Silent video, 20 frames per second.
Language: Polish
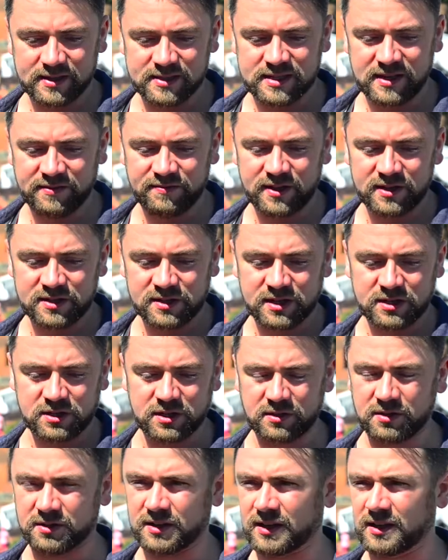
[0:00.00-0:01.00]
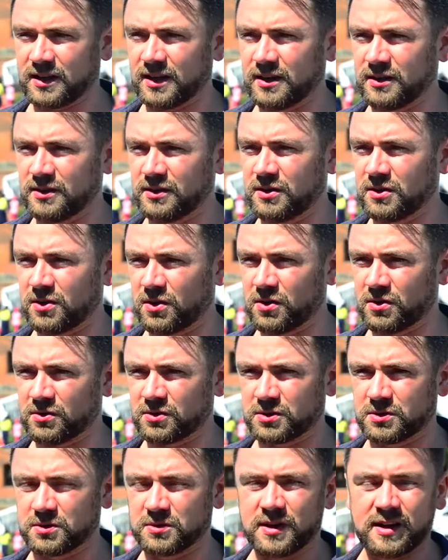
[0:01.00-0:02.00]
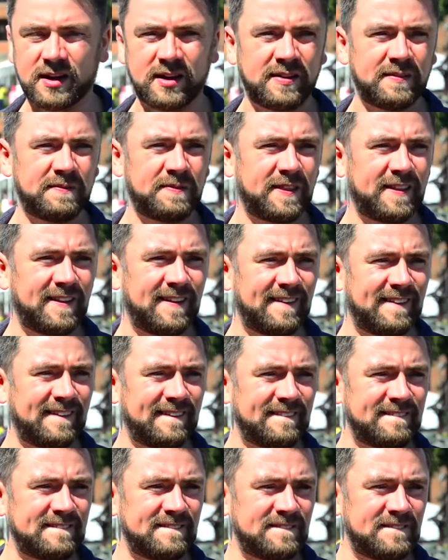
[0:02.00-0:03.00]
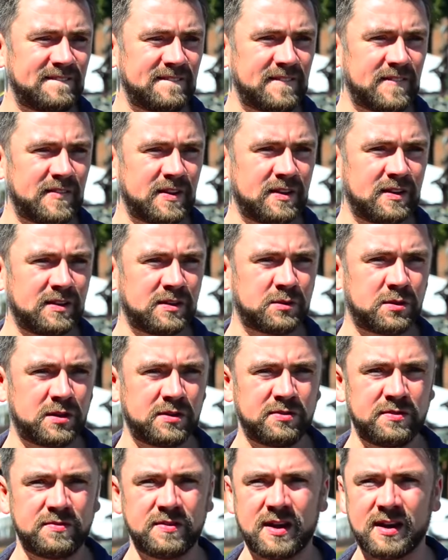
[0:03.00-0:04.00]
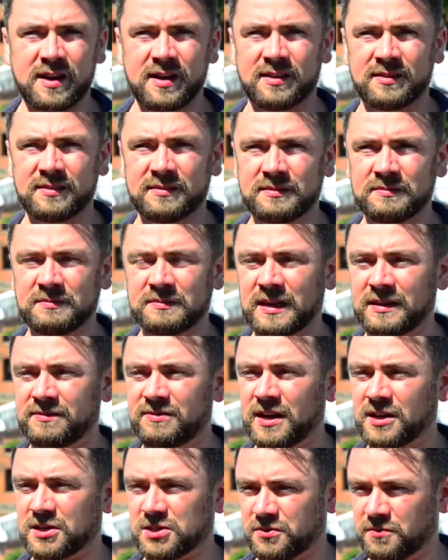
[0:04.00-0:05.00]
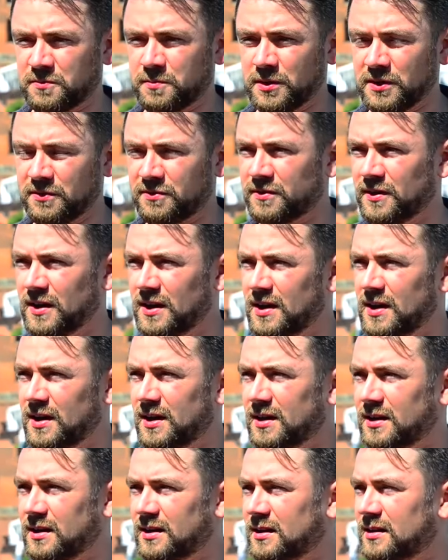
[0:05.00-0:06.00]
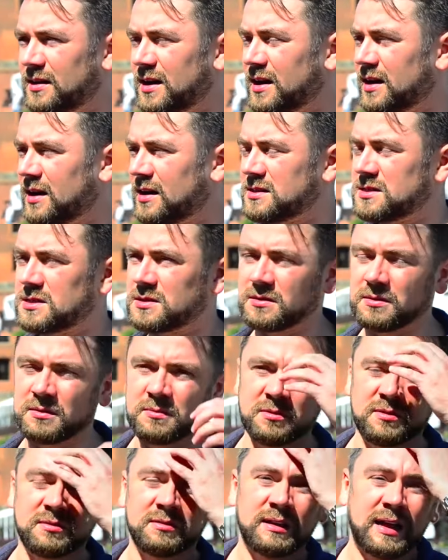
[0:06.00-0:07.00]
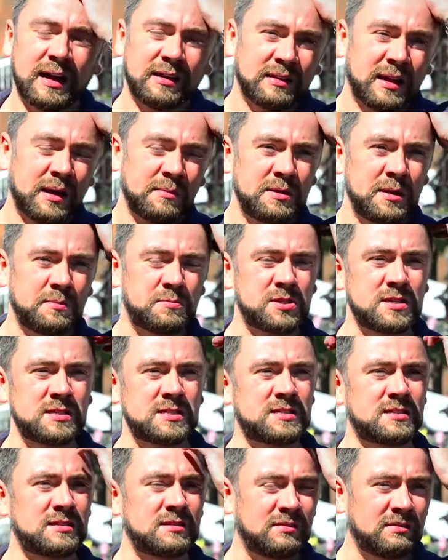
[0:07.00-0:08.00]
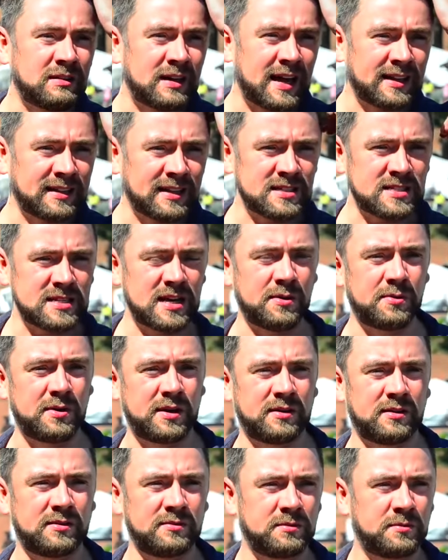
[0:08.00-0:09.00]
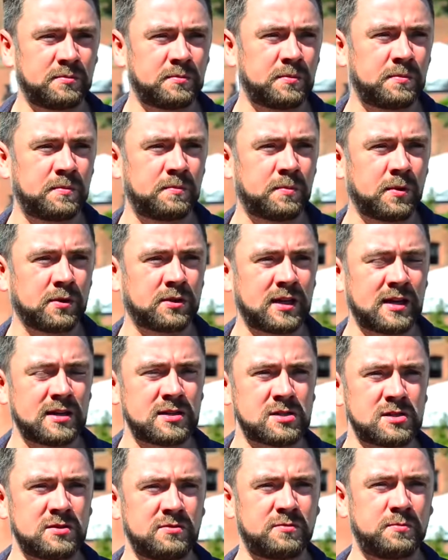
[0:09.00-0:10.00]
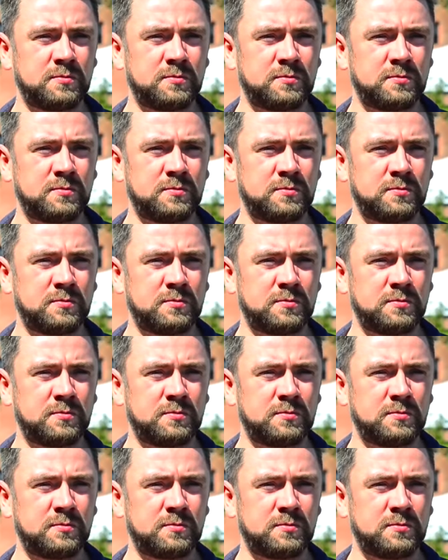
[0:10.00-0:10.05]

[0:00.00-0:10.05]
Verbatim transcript: zawęża się to takie grono, które, które wywiera największy wpływ y, na nas. Y, na, na mnie przez lata całe potężny